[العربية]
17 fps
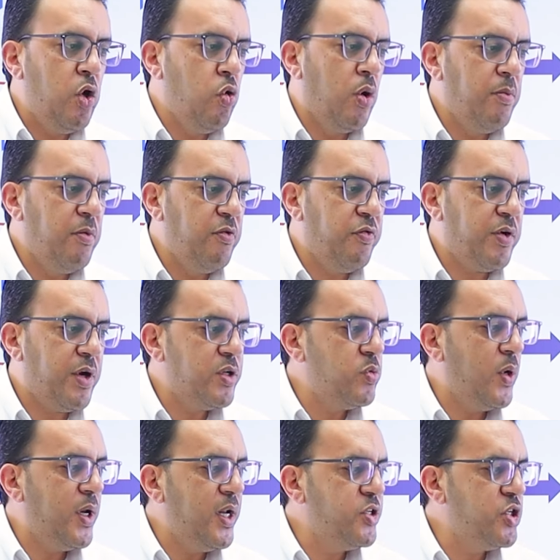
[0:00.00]
هو
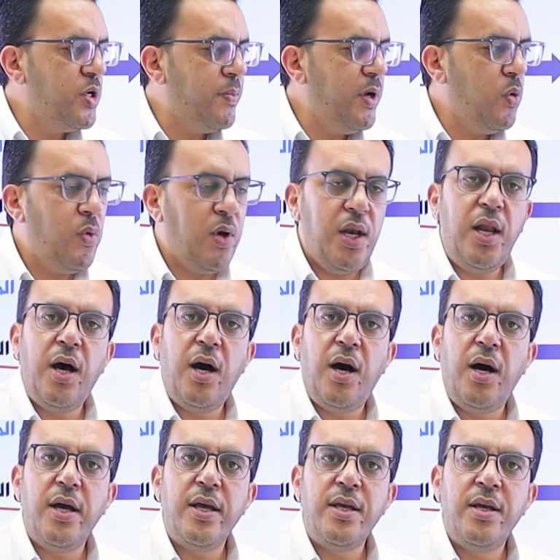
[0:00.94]
مفرد ولا جمع
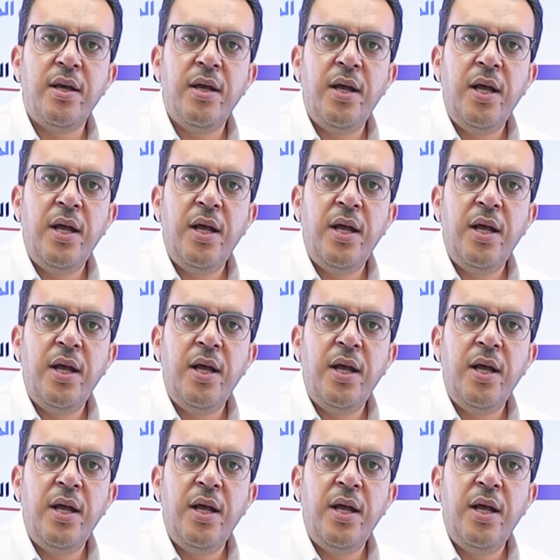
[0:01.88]
ولا اي